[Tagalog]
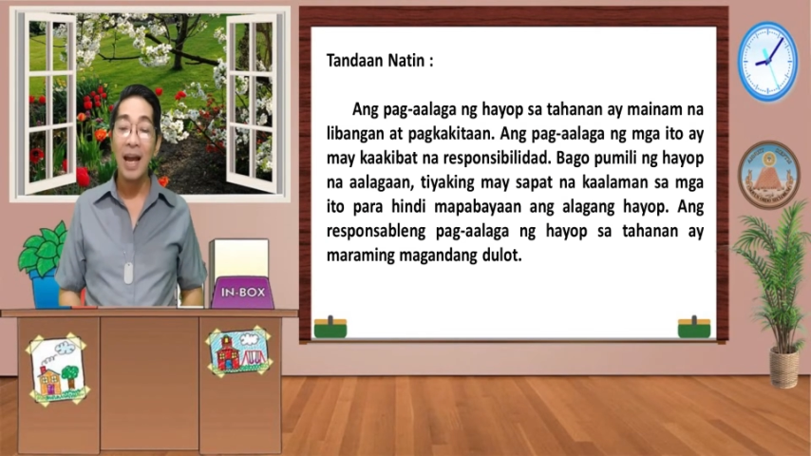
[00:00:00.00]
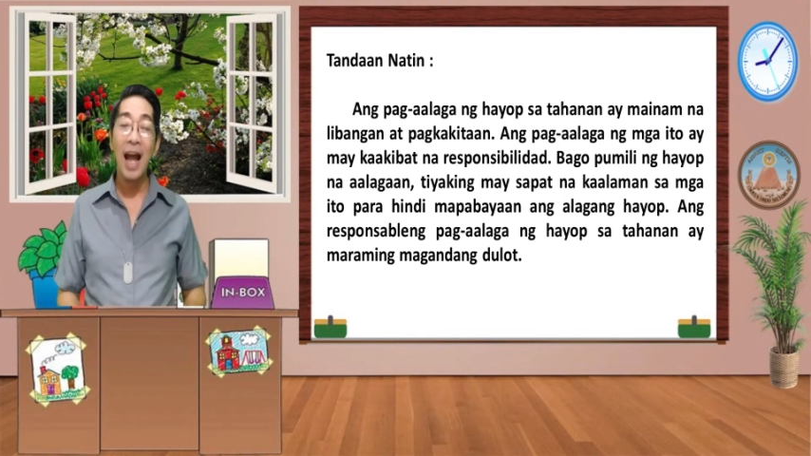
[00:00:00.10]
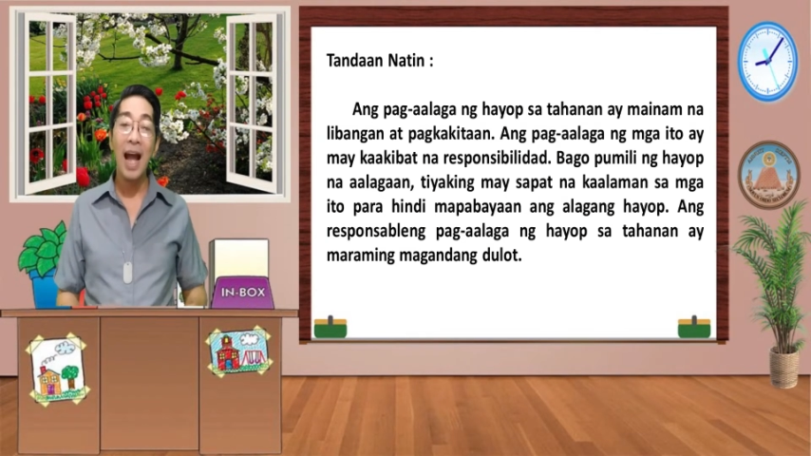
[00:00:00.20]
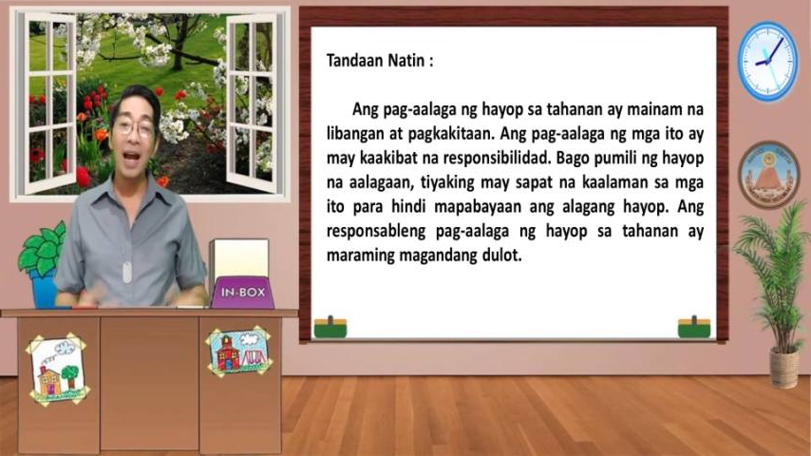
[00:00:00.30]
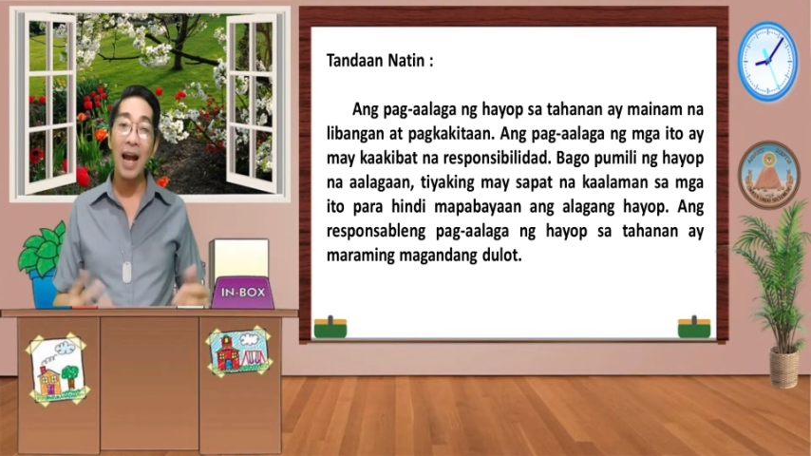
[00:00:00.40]

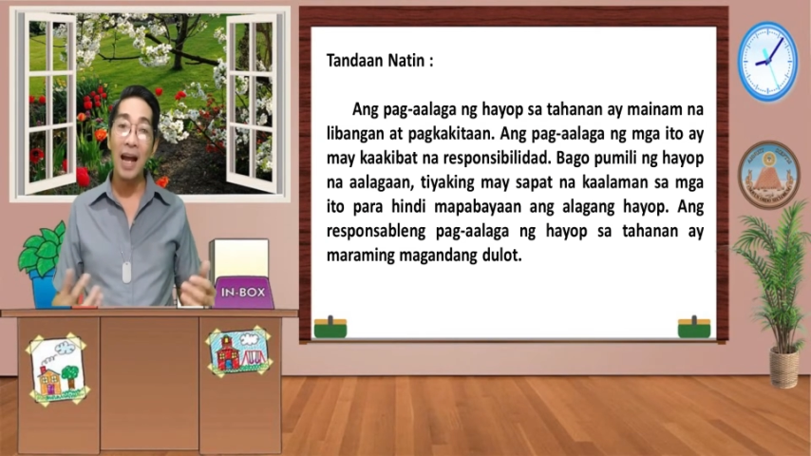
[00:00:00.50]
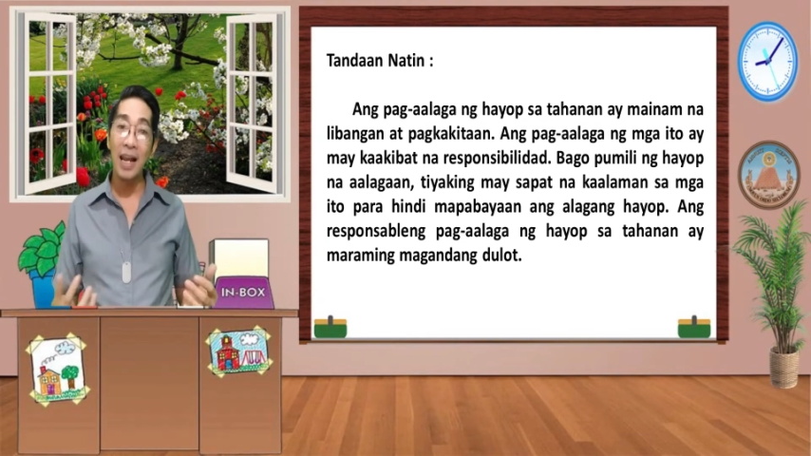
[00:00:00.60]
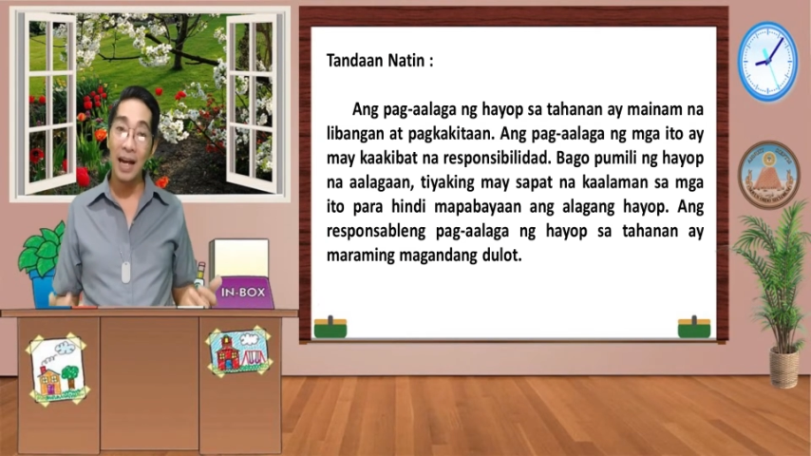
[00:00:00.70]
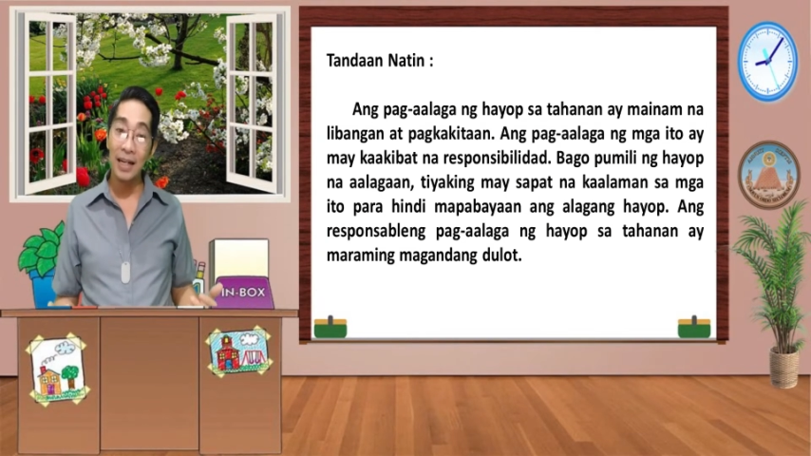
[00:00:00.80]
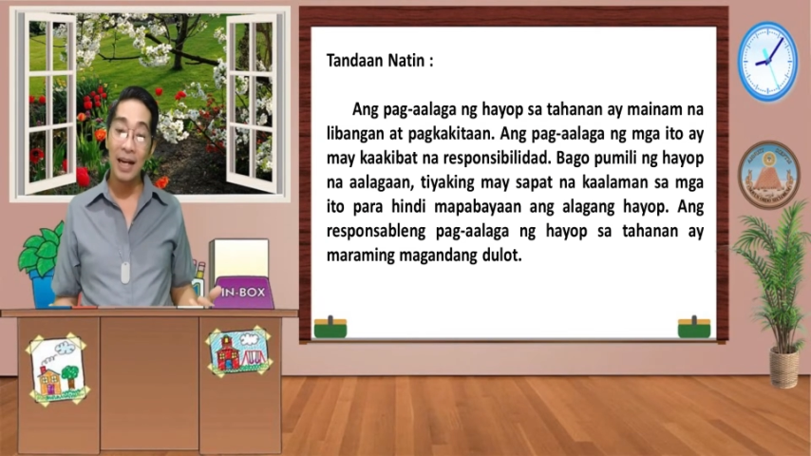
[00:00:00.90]
ang
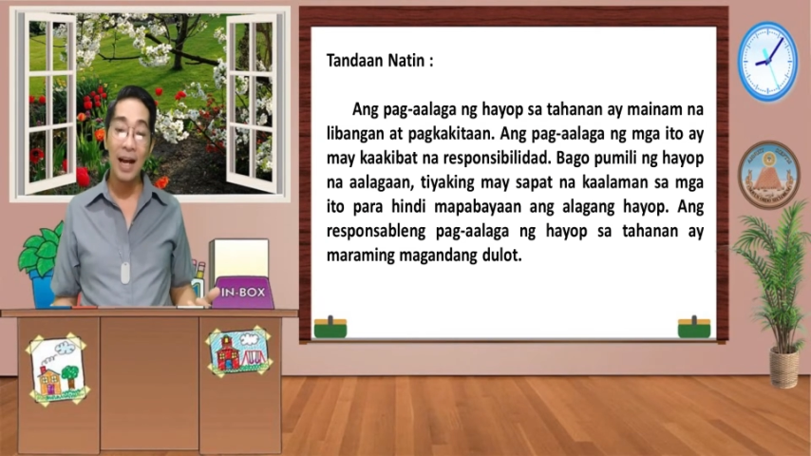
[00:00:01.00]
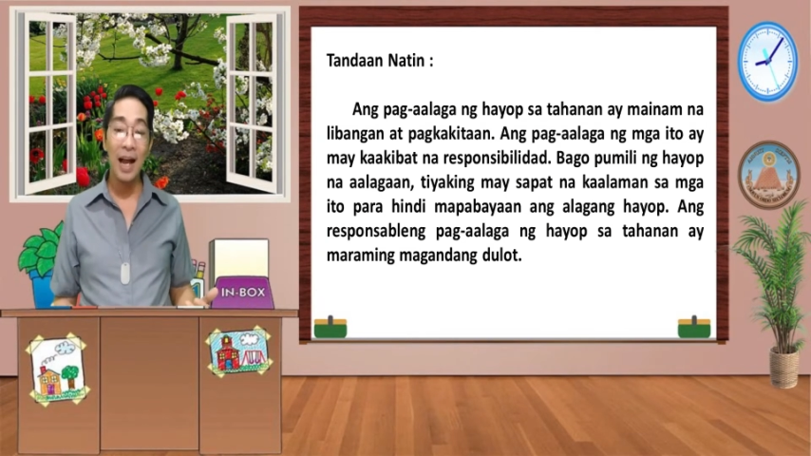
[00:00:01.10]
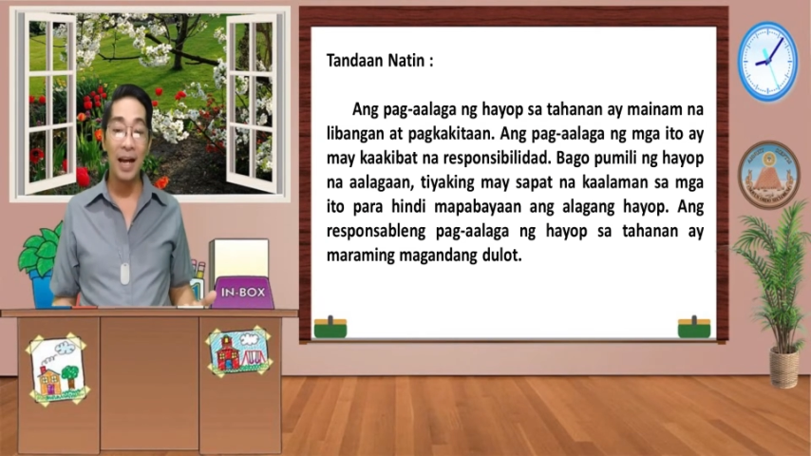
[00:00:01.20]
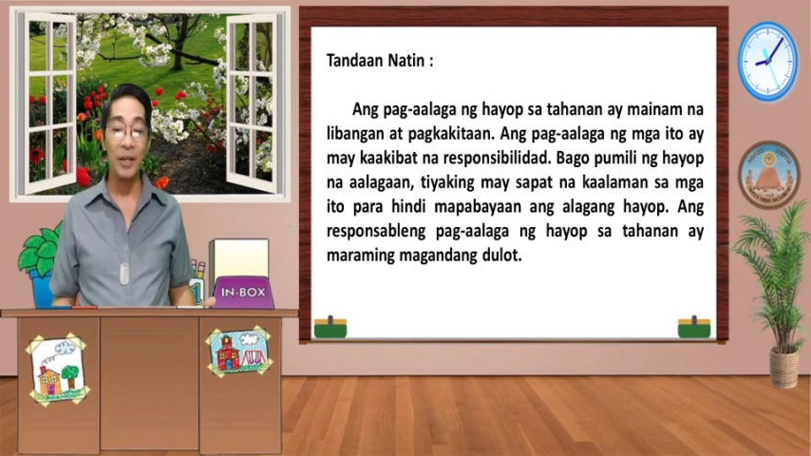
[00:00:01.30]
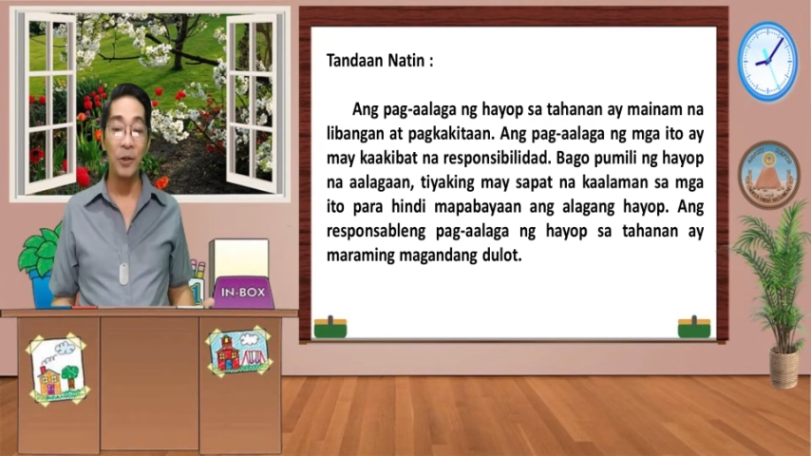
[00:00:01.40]
alagang
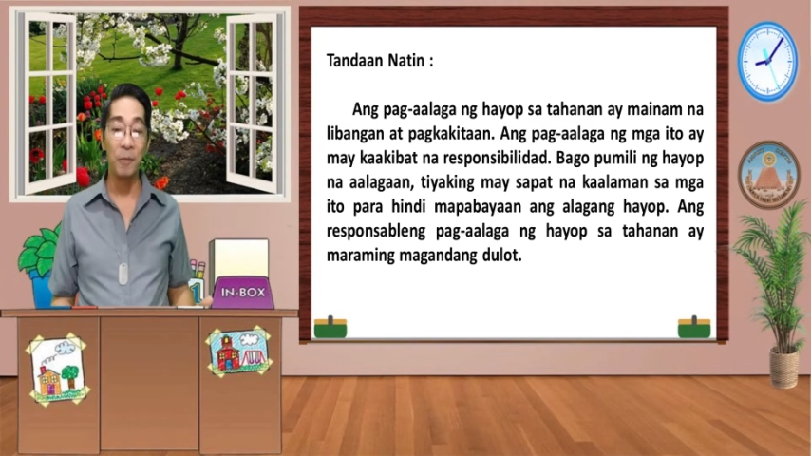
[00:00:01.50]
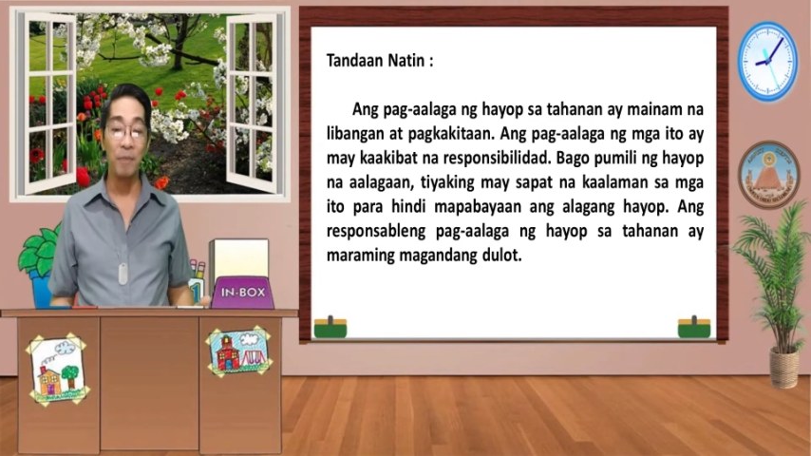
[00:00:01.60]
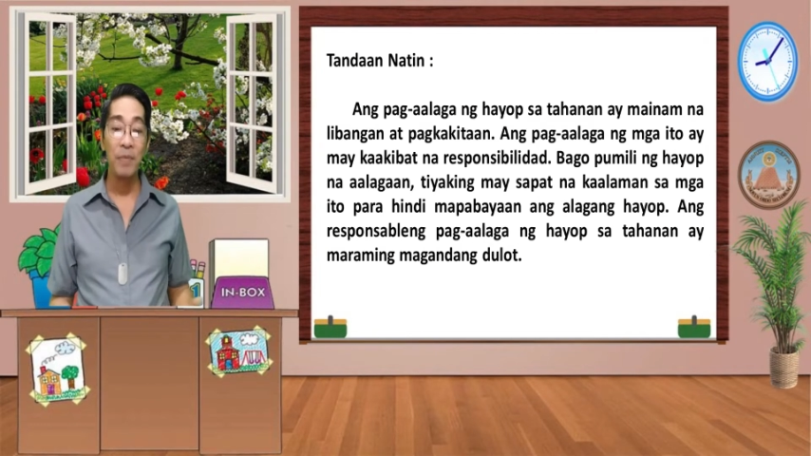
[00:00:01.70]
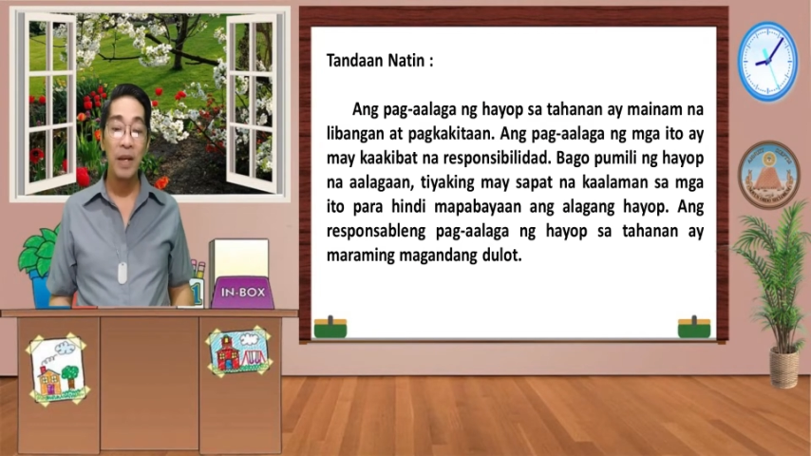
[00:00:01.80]
hayop